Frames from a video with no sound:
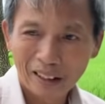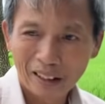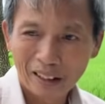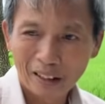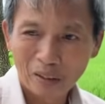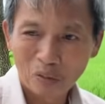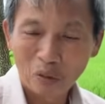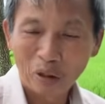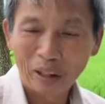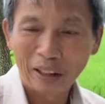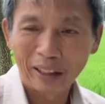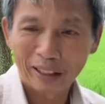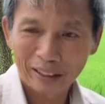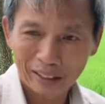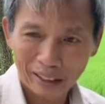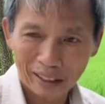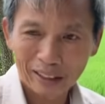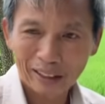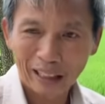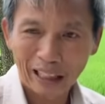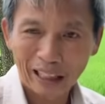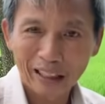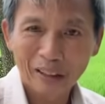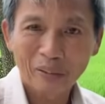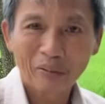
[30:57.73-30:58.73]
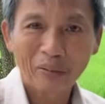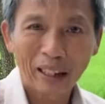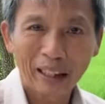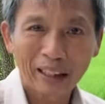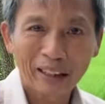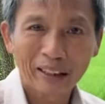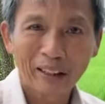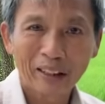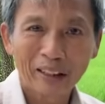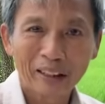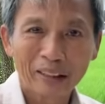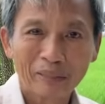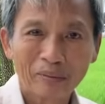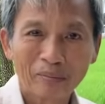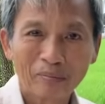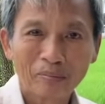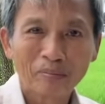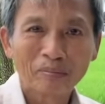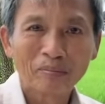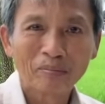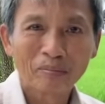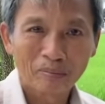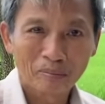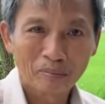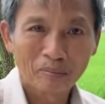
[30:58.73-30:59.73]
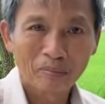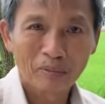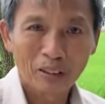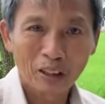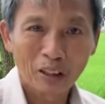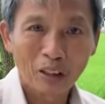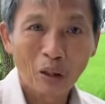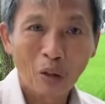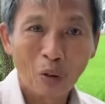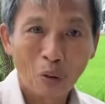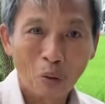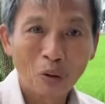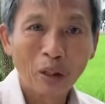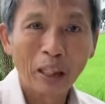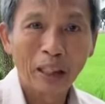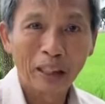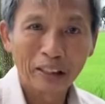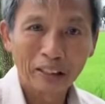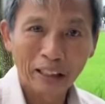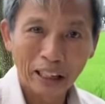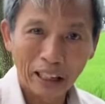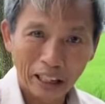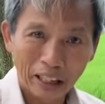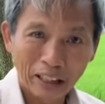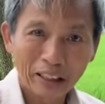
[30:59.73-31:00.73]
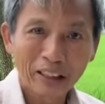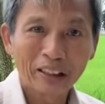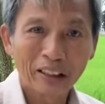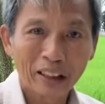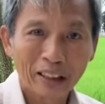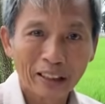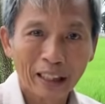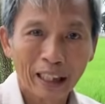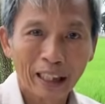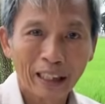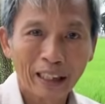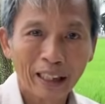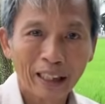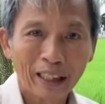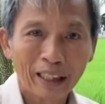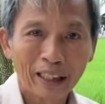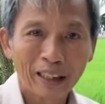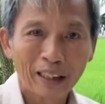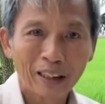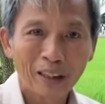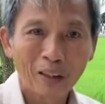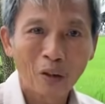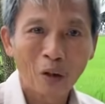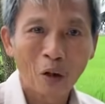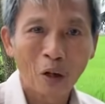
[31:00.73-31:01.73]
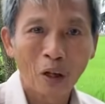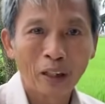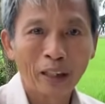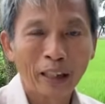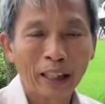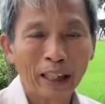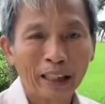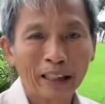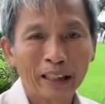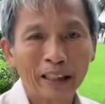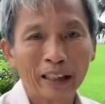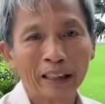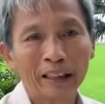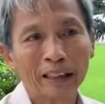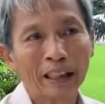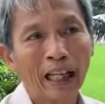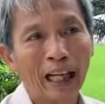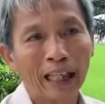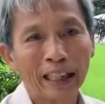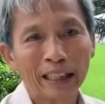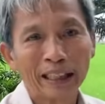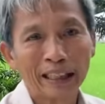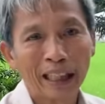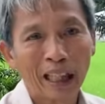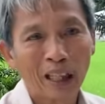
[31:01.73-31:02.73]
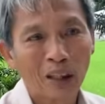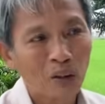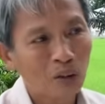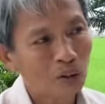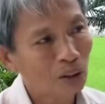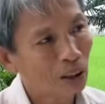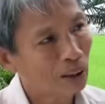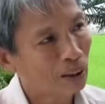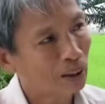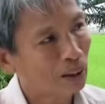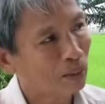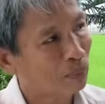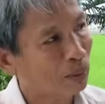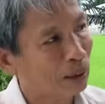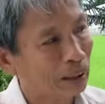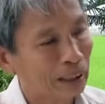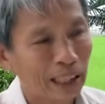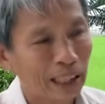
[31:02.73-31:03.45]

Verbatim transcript: huyện cái sách tỉnh sóc trăng thôi cổ định nghĩa nó như vậy đó còn ở đây thì tại sao đó, mình